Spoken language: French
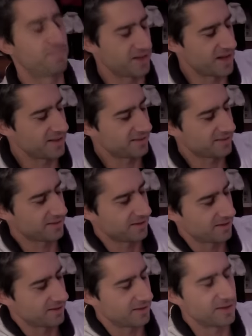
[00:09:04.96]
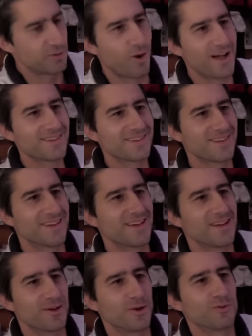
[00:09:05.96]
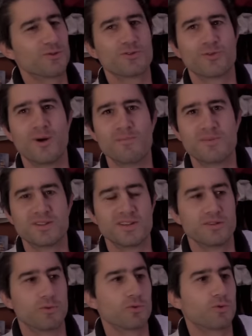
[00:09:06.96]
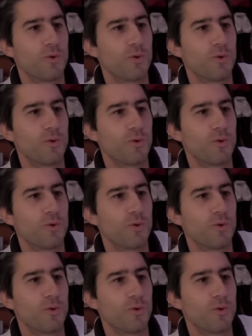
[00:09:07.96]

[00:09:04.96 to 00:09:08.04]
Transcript: PS et droite euh, se sont appliqués, donc